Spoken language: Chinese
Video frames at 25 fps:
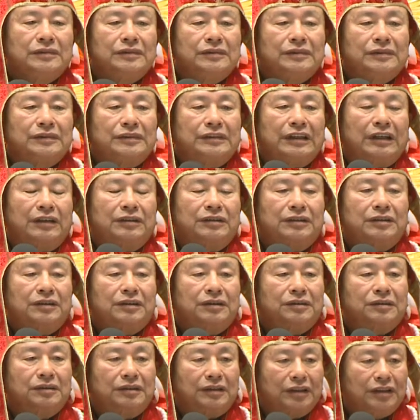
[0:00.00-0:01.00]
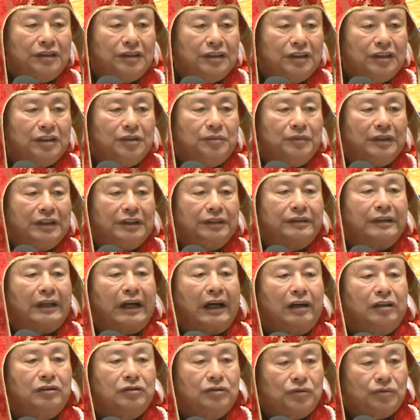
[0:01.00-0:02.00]
像这个丁以明
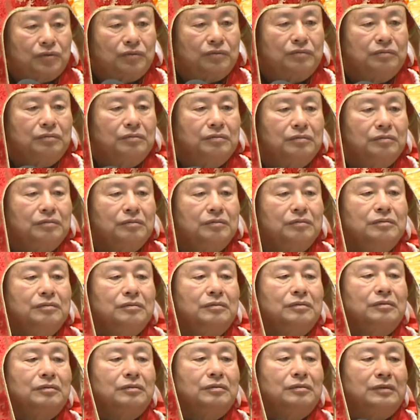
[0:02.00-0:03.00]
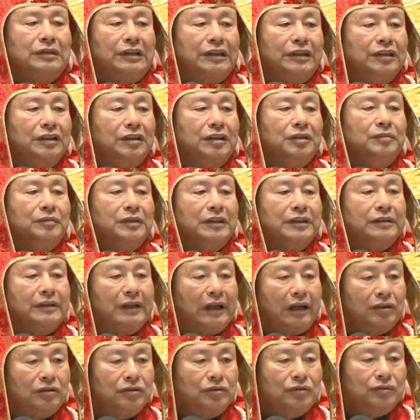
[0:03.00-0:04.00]
堂主，丁以明
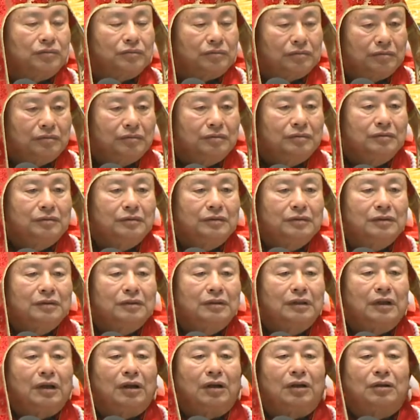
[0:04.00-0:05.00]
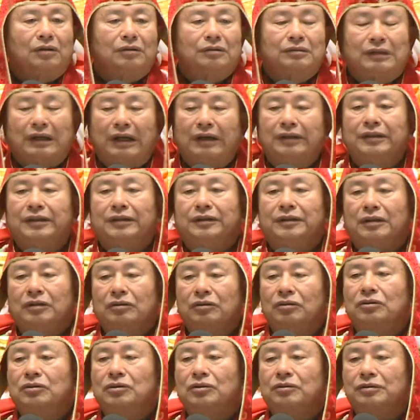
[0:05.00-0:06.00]
堂主，啊，他也能
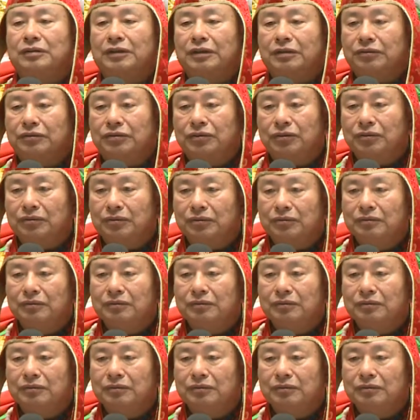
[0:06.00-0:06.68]
够有成就。